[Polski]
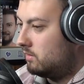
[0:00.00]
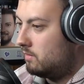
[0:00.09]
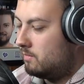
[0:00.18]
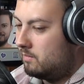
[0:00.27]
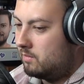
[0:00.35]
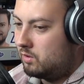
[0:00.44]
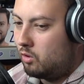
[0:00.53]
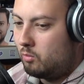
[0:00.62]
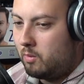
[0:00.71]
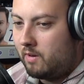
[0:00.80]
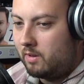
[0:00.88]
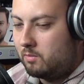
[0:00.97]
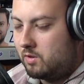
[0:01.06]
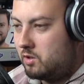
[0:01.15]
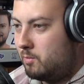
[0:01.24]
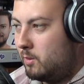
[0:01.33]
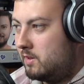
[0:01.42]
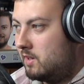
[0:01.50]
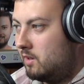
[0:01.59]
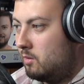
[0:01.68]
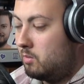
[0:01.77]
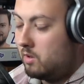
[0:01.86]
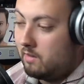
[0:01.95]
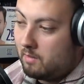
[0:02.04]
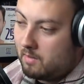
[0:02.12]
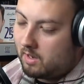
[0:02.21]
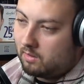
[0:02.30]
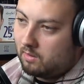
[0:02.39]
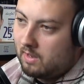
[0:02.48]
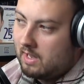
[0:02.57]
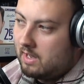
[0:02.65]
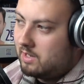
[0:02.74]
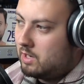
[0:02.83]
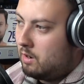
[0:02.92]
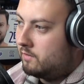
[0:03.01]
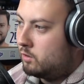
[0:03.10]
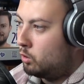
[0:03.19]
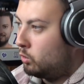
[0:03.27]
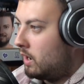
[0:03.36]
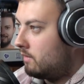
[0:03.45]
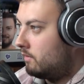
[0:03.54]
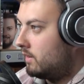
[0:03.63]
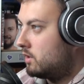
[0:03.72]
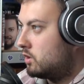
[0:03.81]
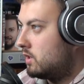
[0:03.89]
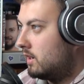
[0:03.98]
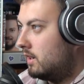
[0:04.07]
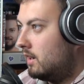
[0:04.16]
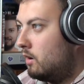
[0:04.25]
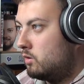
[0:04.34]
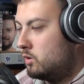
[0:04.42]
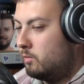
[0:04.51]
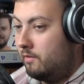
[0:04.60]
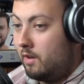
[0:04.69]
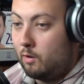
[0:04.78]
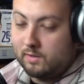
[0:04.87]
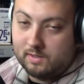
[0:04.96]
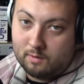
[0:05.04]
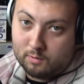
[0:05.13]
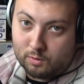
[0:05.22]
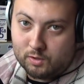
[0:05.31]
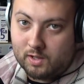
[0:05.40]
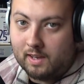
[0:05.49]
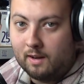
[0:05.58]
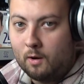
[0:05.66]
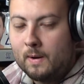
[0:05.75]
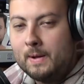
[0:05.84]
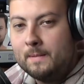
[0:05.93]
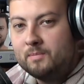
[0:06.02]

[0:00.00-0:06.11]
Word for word: o tą skorumpowaną część policyjną, bo nie wiem, jak to działa w strukturach wewnętrznych, ile osób wie o istnieniu czegoś takiego